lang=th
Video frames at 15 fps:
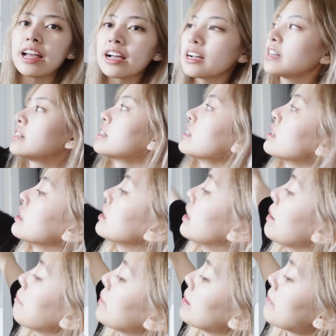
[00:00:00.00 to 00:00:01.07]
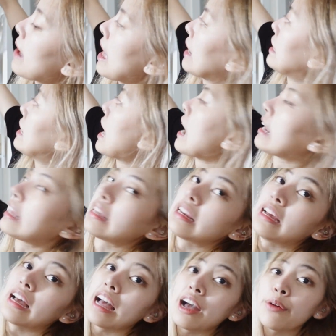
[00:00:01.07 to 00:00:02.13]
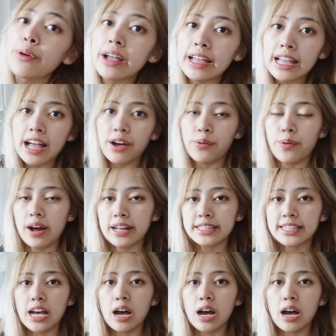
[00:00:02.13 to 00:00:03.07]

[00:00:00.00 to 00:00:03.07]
คือเป็นแผ่นใหญ่เลยนะคะไว้กะว่าจะเอา